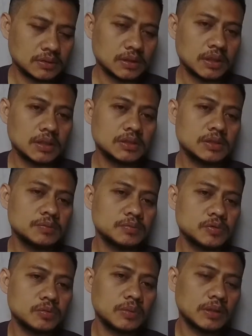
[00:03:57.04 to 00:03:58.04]
sehingga si
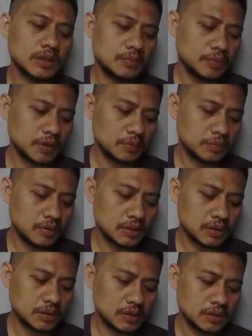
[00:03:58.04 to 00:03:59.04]
sumbatan
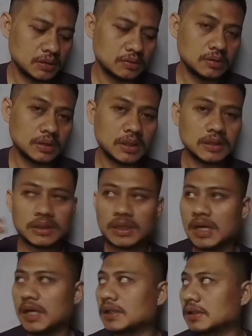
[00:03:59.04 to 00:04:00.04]
pori-pori itu akan terangkat